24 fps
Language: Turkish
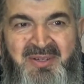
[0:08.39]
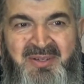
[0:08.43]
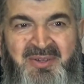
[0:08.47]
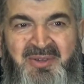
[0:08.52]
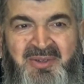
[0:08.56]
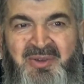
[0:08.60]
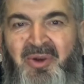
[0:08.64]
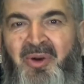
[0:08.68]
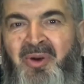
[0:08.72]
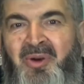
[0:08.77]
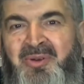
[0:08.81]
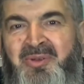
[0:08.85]

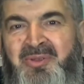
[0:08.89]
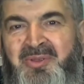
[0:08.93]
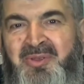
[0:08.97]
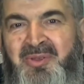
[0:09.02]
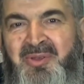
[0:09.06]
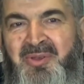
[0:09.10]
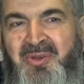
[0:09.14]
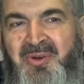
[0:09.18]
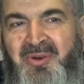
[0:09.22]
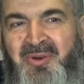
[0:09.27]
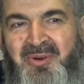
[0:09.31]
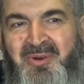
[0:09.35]
Yok
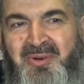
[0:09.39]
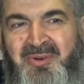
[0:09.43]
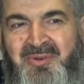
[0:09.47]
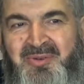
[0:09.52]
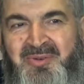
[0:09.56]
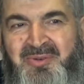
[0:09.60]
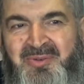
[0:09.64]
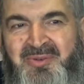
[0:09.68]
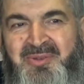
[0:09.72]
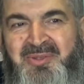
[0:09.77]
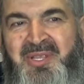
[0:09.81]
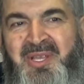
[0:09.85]
diyor.
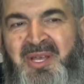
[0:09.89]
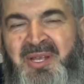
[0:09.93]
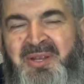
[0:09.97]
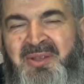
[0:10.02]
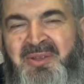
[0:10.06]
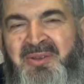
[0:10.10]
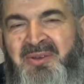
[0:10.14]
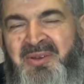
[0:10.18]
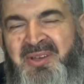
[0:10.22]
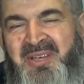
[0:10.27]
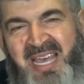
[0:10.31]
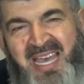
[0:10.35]

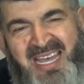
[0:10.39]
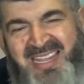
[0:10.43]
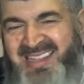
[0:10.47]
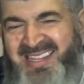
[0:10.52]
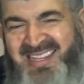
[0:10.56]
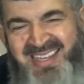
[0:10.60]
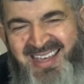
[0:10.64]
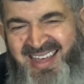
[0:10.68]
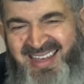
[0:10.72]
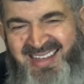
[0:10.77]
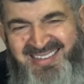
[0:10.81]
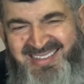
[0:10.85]
Utanıyor kendi
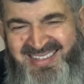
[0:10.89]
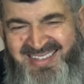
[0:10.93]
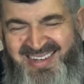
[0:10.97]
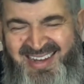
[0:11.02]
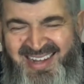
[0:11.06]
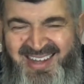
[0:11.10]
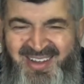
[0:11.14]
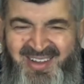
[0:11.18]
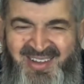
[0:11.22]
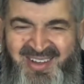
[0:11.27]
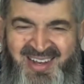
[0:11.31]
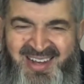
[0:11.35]
kendine
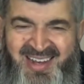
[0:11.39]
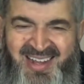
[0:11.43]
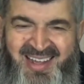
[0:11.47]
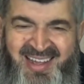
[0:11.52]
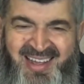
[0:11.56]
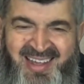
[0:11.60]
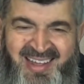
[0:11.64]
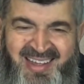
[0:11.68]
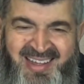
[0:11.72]
öyle.